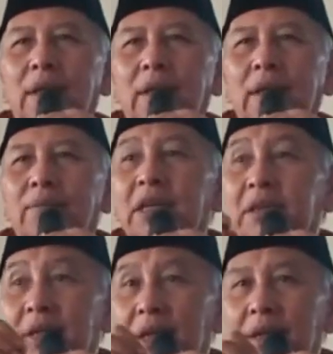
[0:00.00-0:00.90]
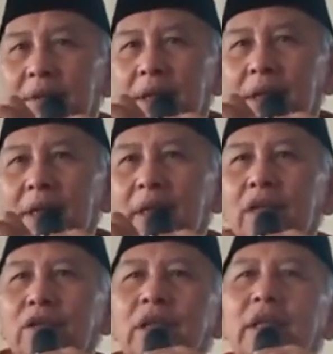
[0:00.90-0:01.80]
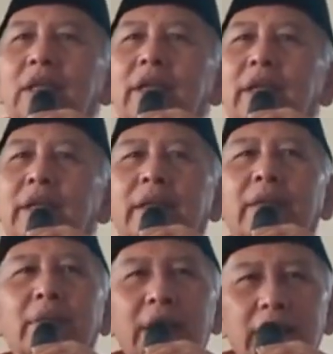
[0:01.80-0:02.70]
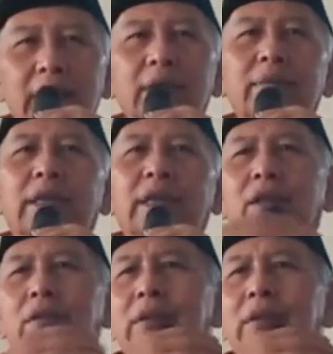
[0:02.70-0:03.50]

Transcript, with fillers: ayah pas ya wae riungkan di RT beres bareto